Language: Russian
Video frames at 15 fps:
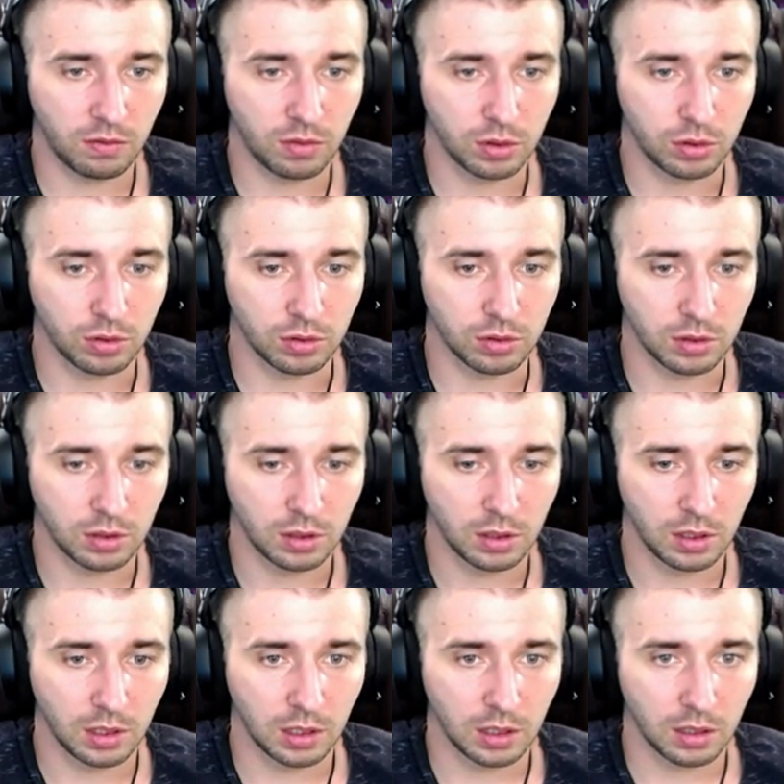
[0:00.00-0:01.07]
Вот он.
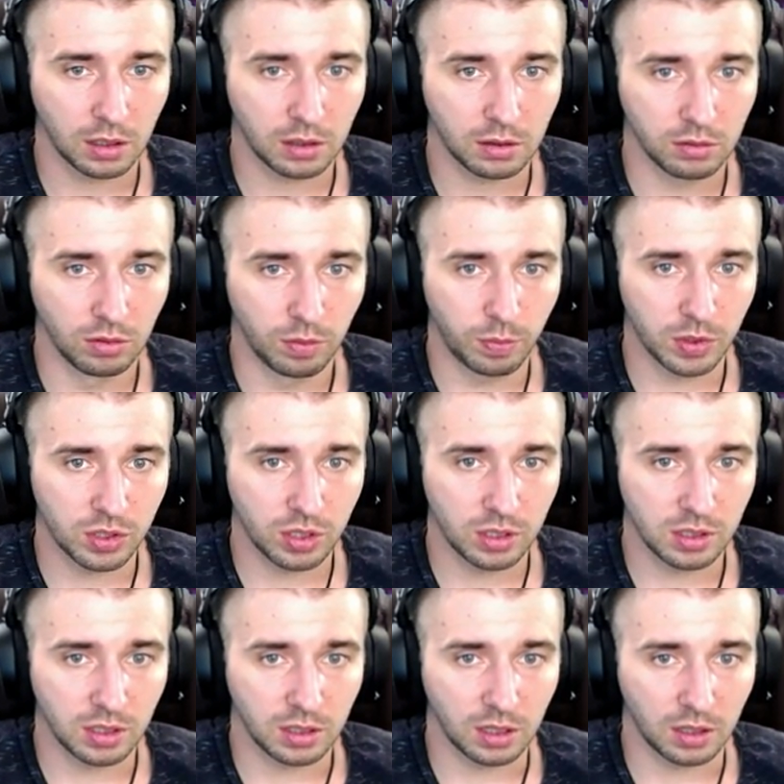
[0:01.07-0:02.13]
Ну, по
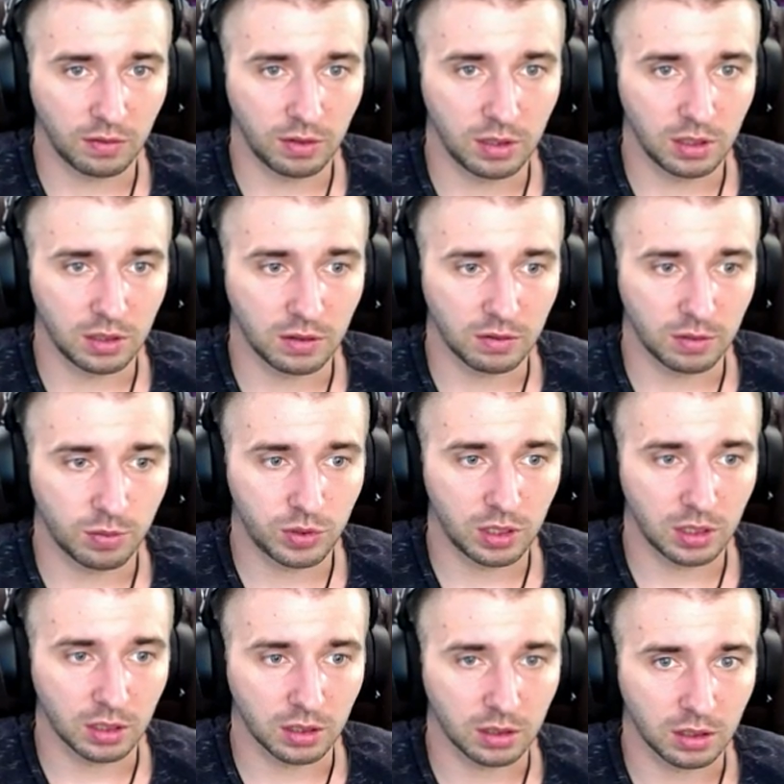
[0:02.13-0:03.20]
жизни, как видите,
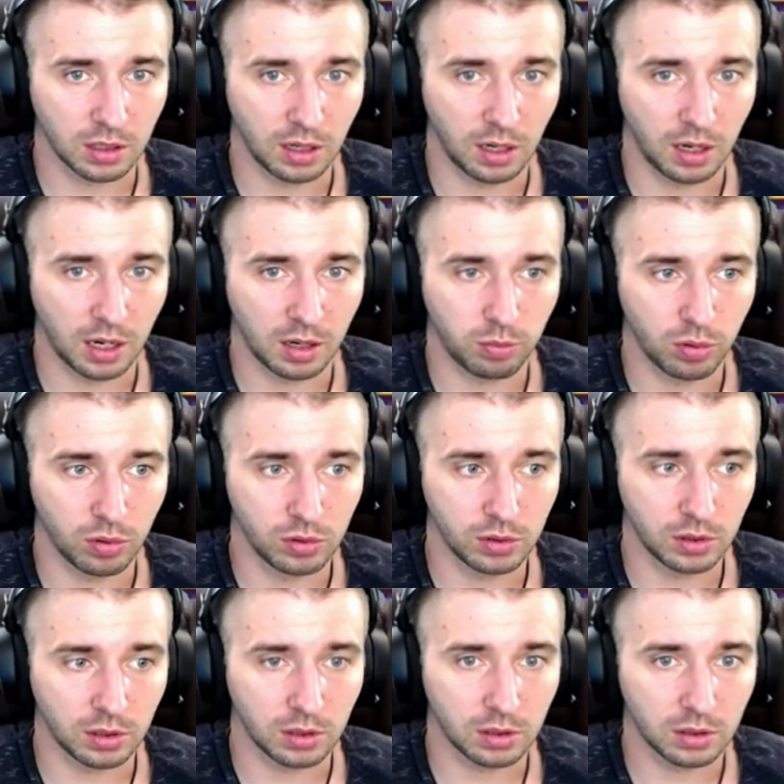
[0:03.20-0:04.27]
вообще голяк
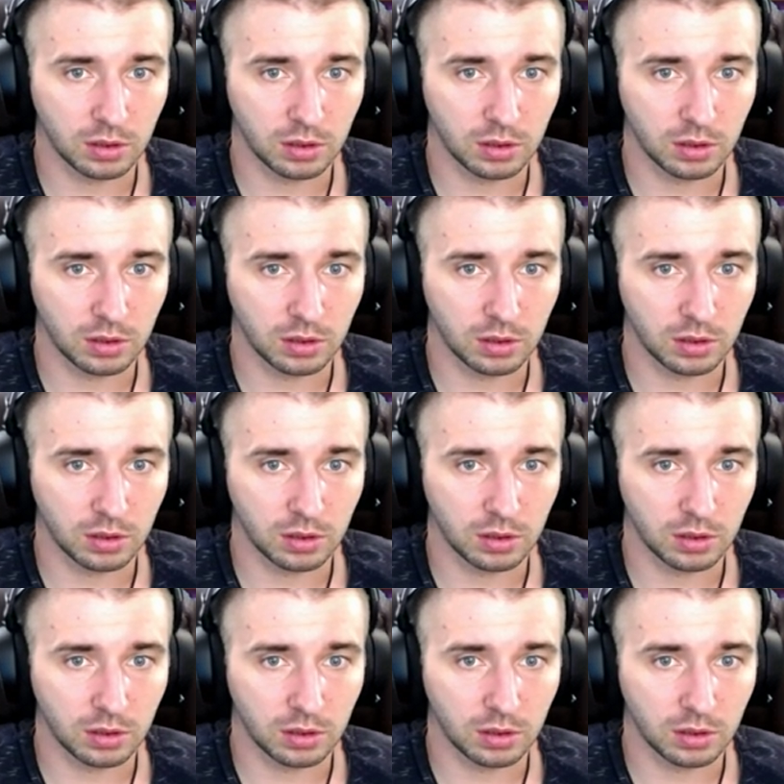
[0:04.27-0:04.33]
полный.